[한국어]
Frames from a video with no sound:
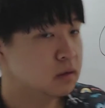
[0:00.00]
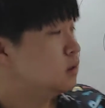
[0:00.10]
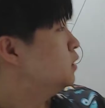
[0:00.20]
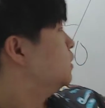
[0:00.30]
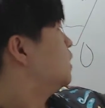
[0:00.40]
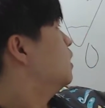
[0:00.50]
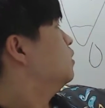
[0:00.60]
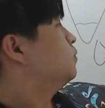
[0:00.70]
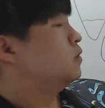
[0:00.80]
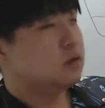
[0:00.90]
이
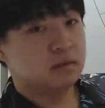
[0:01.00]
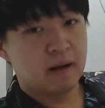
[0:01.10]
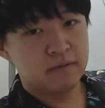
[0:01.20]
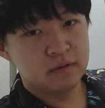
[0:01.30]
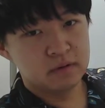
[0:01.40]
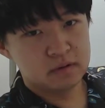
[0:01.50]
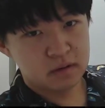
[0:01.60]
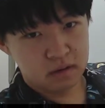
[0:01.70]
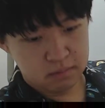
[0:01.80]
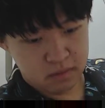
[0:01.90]
계급들이 만들기
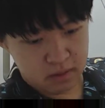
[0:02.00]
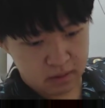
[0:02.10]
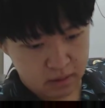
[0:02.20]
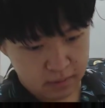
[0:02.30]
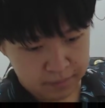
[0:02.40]
시작합니다.